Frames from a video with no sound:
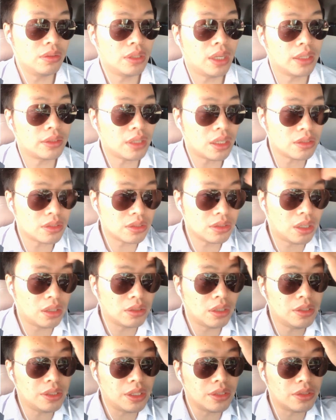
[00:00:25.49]
他当时好
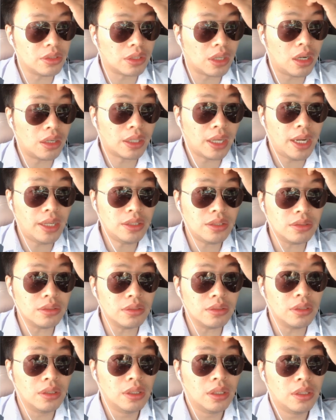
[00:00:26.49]
像也是刚开
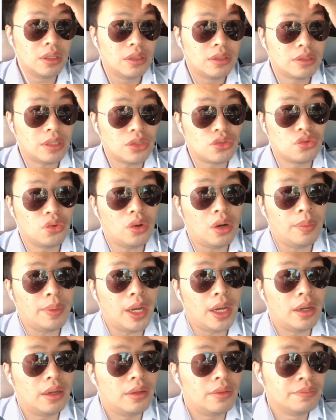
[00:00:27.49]
始在做
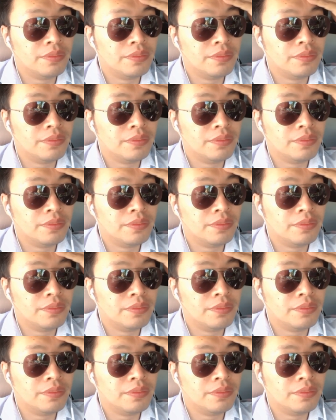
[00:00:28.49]
吧，